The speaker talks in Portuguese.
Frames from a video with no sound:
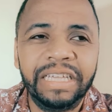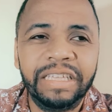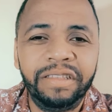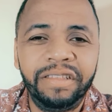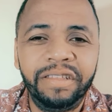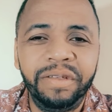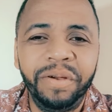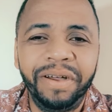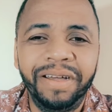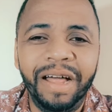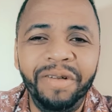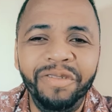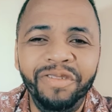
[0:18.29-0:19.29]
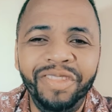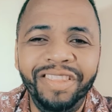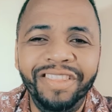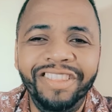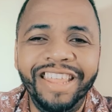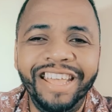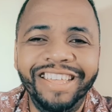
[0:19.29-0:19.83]
Se o Cláudio
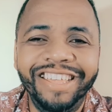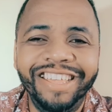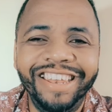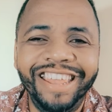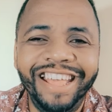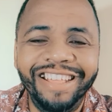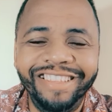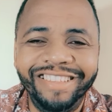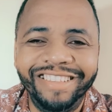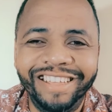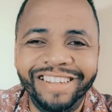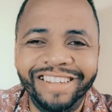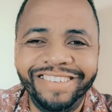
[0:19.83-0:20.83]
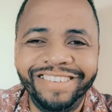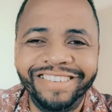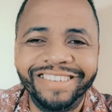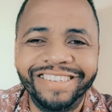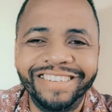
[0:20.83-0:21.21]
de daqui a 10 anos